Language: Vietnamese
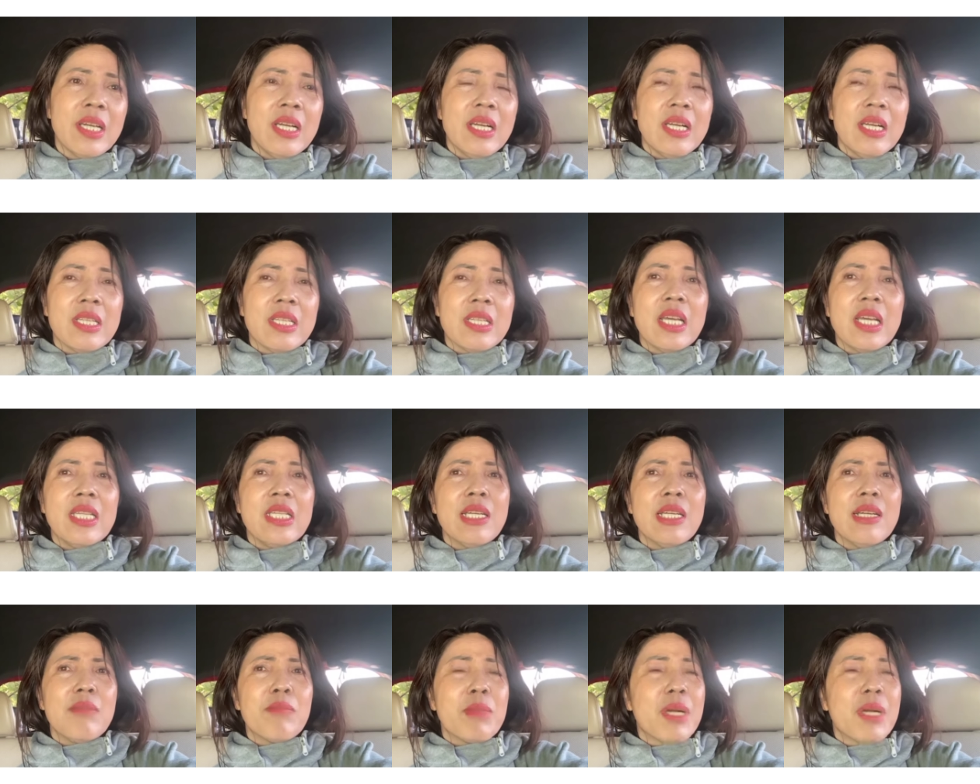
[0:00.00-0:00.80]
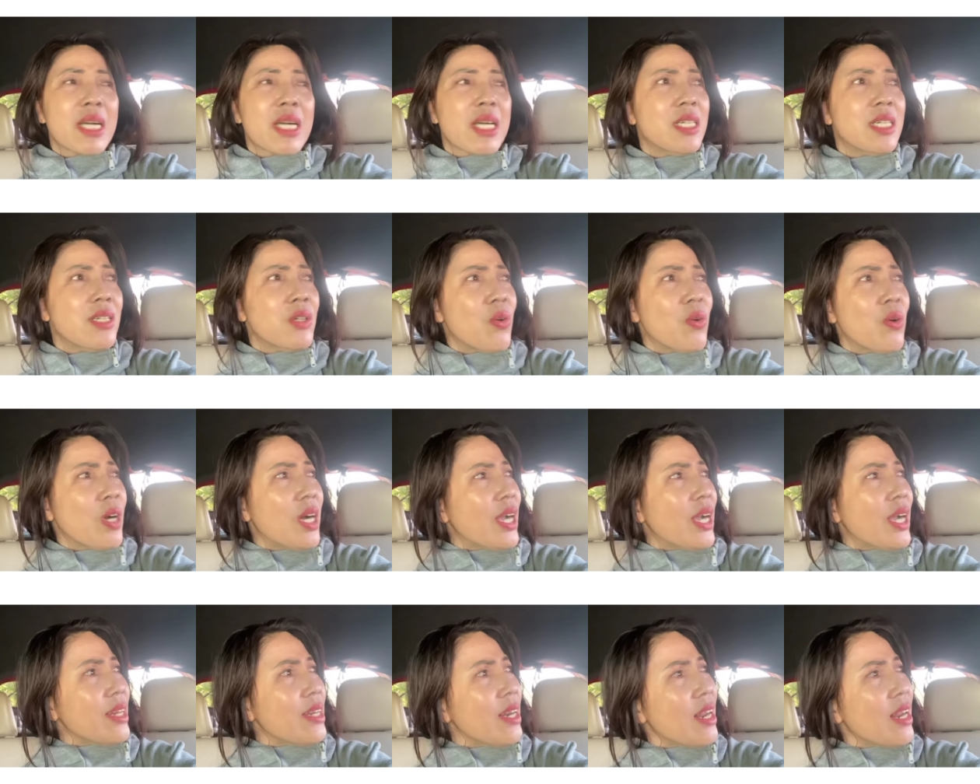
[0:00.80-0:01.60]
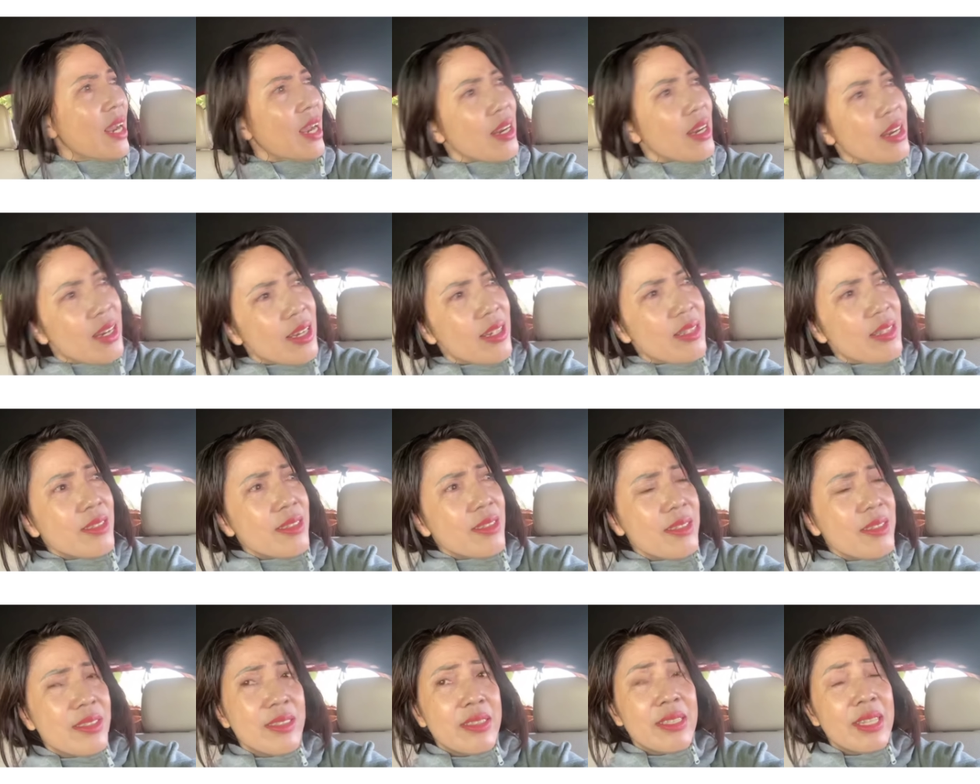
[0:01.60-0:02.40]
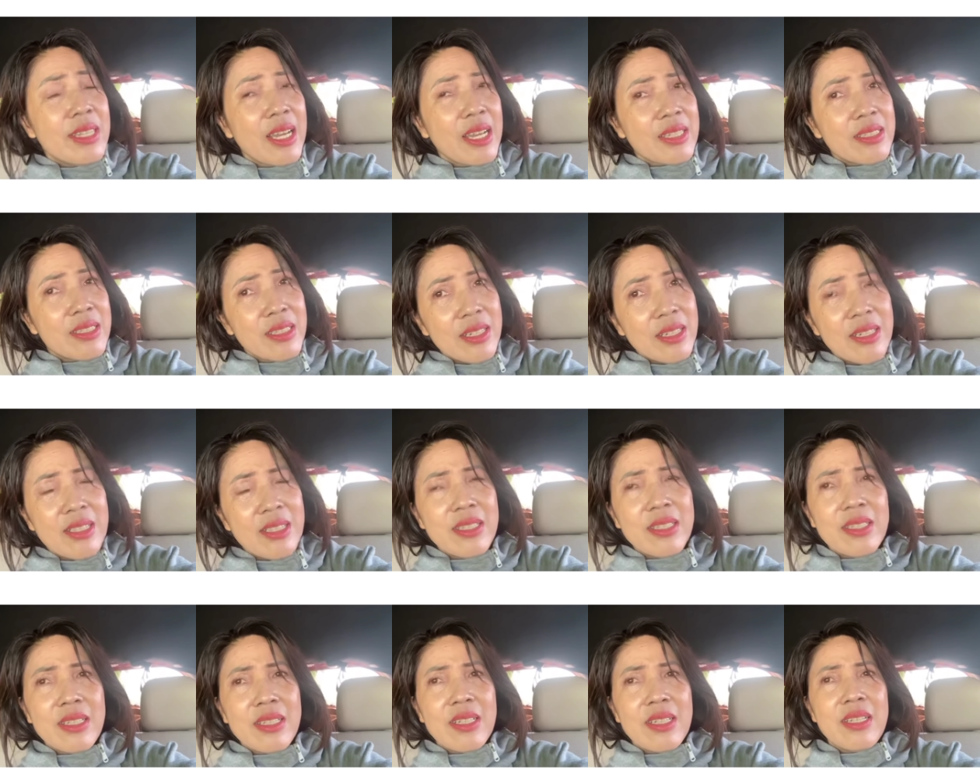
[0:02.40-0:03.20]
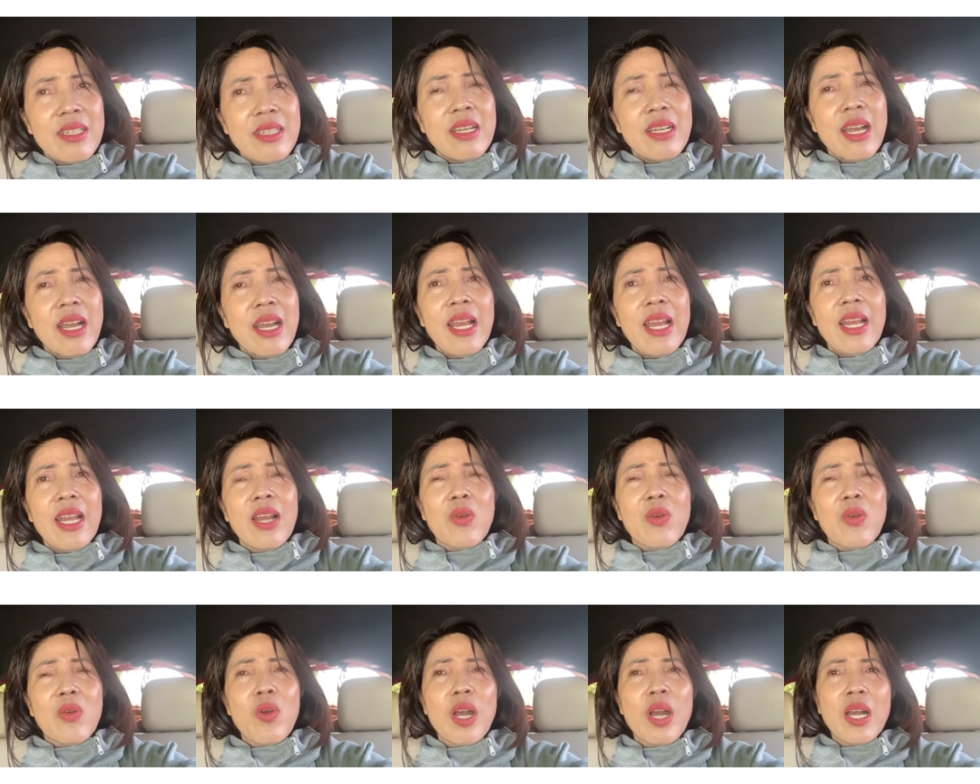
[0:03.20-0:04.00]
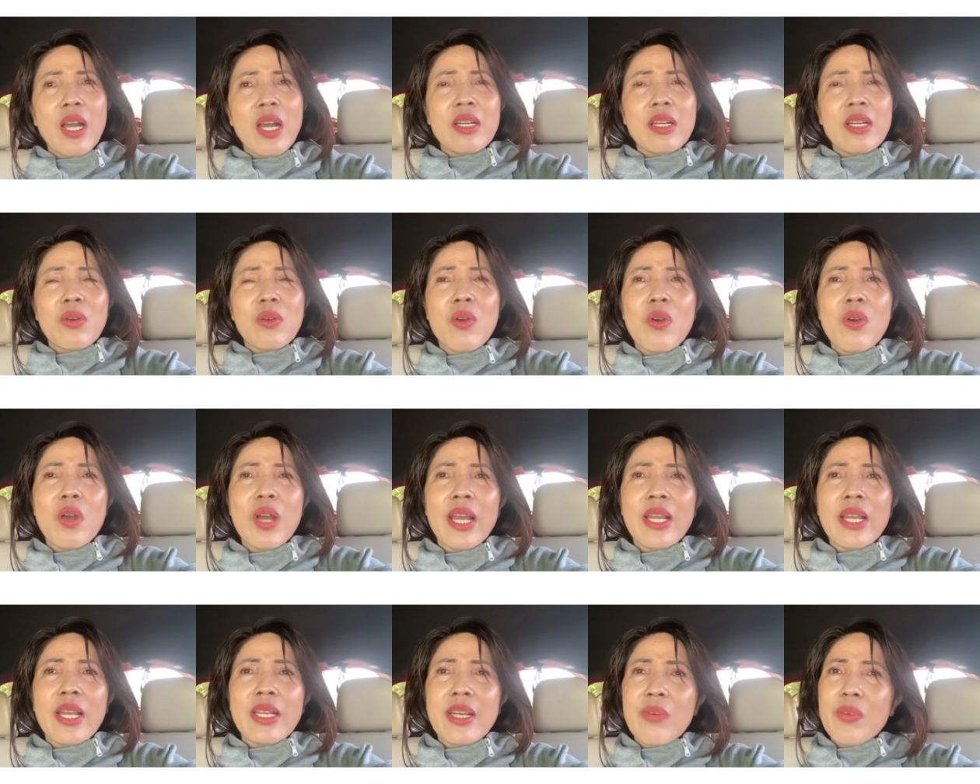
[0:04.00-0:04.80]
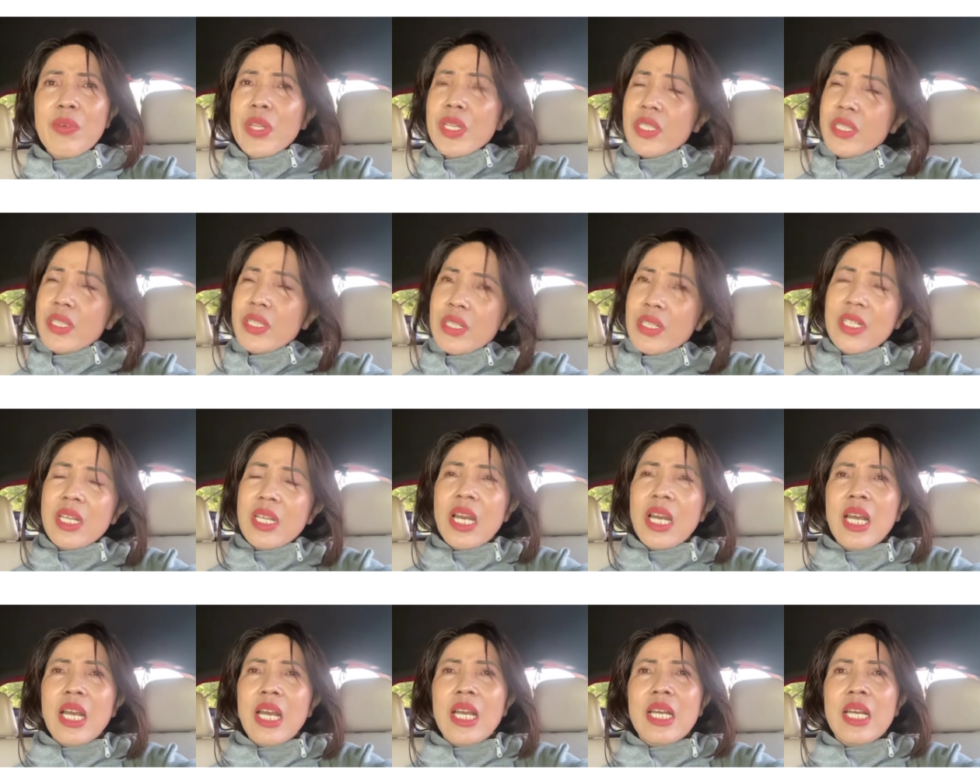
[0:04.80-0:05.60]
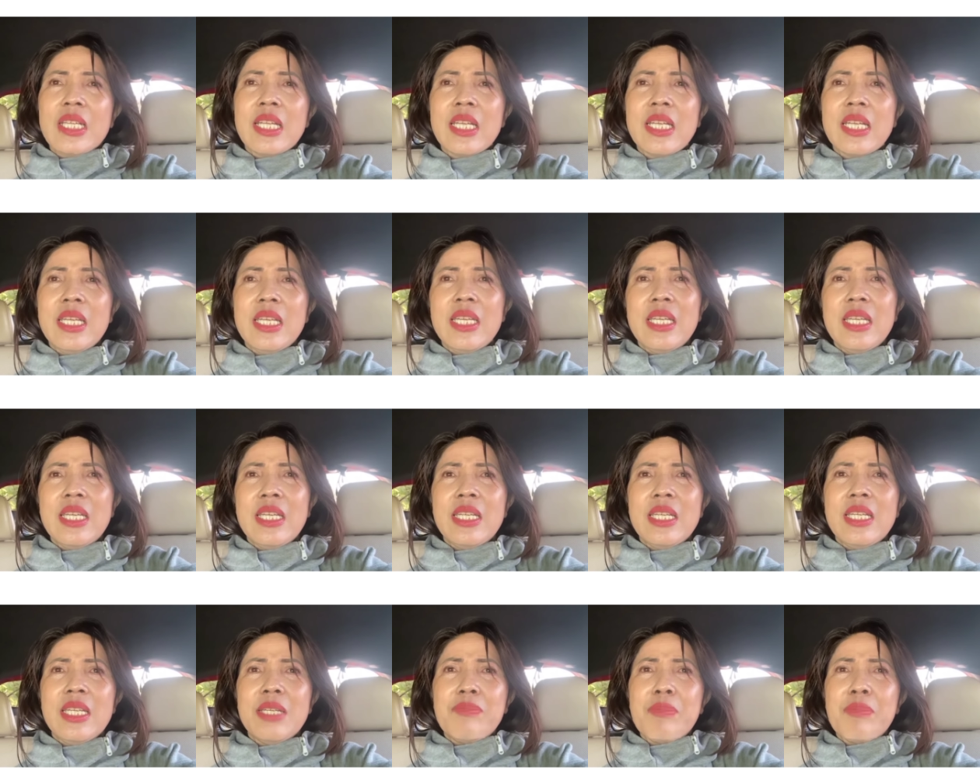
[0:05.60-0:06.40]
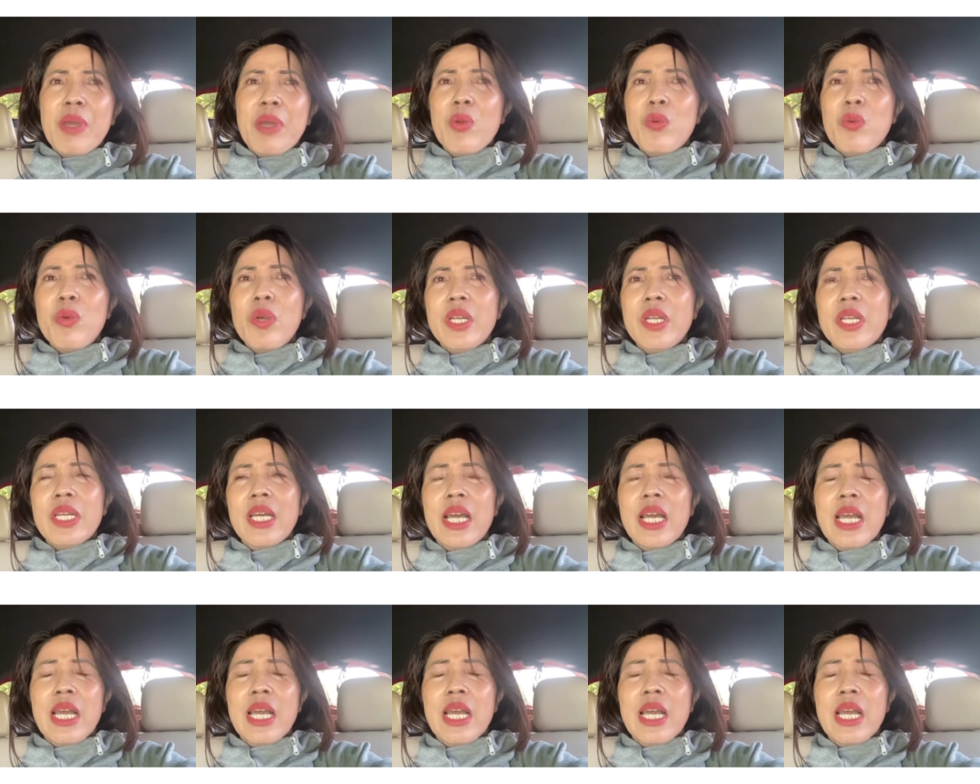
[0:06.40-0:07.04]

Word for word: Ừm. Thế nhưng mà cứ có khách lạ đến nhà chơi hay là có có khách nào đến chơi thì mẹ nuôi